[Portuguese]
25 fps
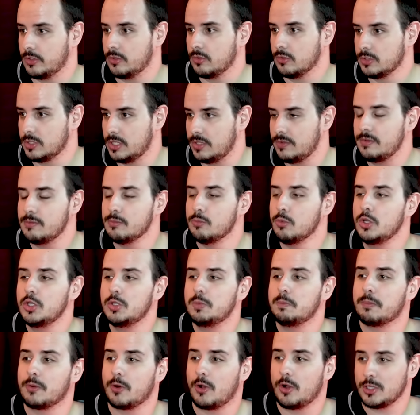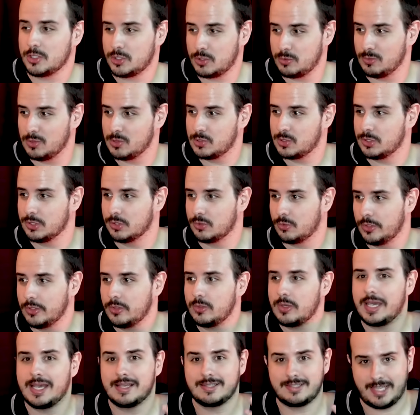inclusive muito próximo ao
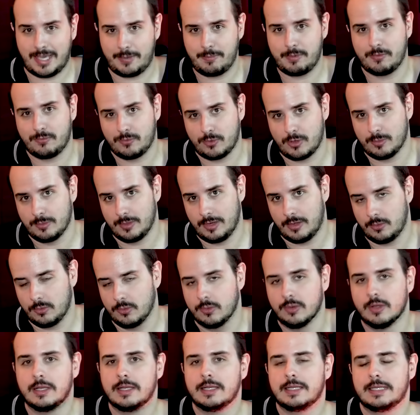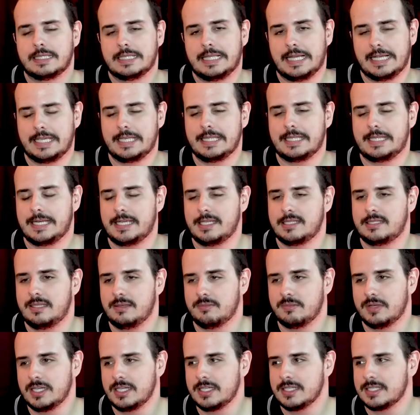circuito que recebe a Fórmula 1 daqui três
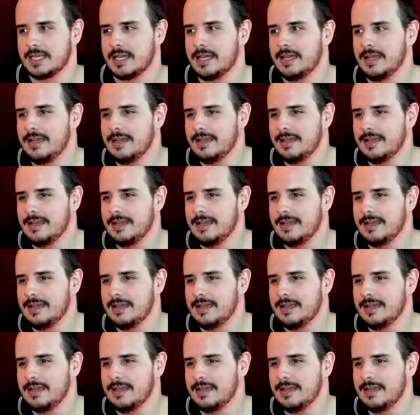semanas.